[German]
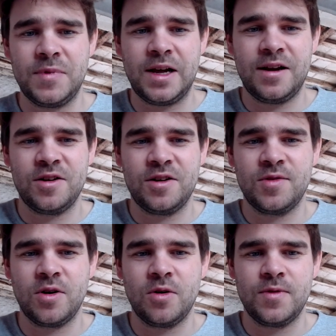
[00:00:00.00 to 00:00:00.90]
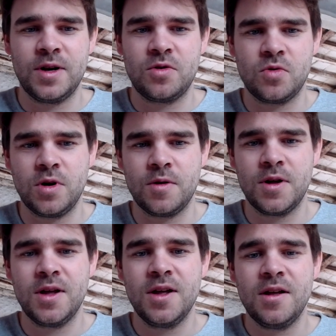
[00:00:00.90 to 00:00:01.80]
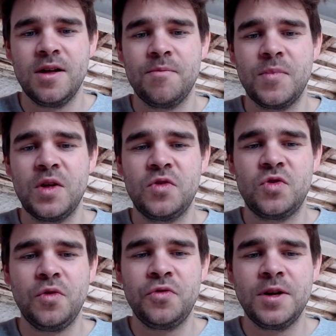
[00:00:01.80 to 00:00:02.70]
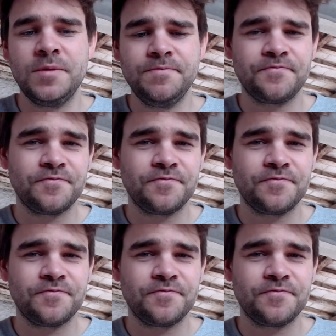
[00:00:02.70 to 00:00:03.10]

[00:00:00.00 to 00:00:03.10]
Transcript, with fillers: leider natürlich auch wieder teuer. Ähm, Softing